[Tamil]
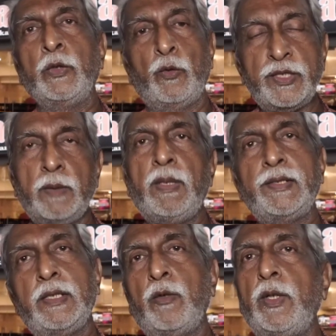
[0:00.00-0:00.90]
கொஞ்சம்
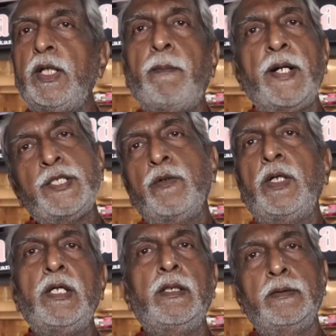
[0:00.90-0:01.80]
மாற்றினா கூட என்ன
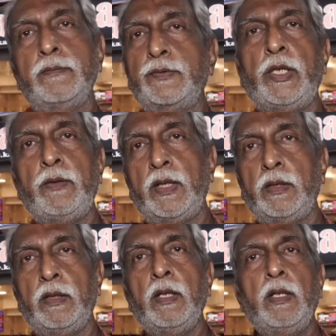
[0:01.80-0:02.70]
படித்தவங்கலாம் சொல்லிவிடுவாங்க
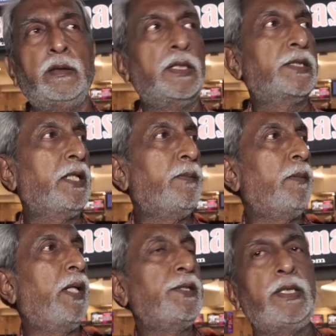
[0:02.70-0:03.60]
என்ன சார் இப்படி
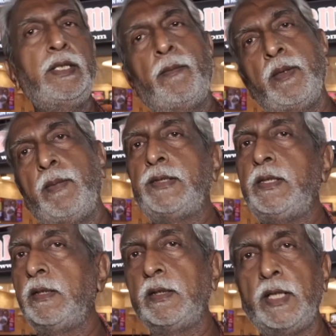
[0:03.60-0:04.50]
மாற்றிட்டீங்க அப்படி
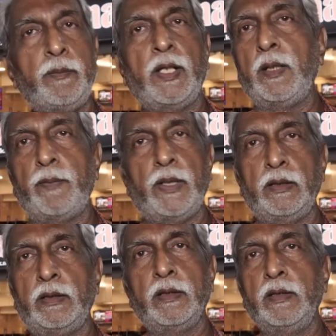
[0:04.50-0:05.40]
மாற்றிட்டீங்கன்னு கண்டிப்பாக கேட்பாங்க
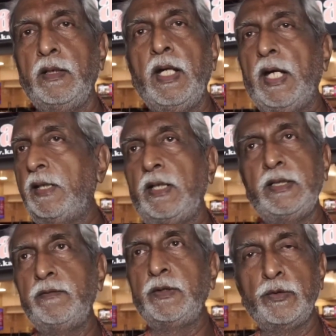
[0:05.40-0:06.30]
அதனால்
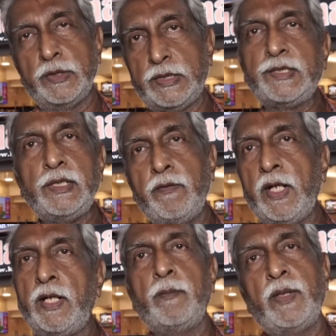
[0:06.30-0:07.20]
இது வந்து கொஞ்சம் சென்சிட்டிவாக
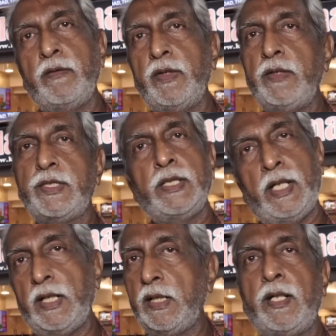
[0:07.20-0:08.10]
ஹேண்டில் பண்ண வேண்டிய விஷயம் அதை
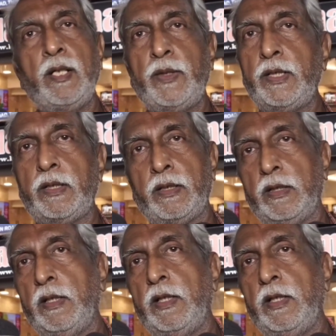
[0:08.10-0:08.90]
அழகாக ஹேண்டில் பண்ணியிருக்காரு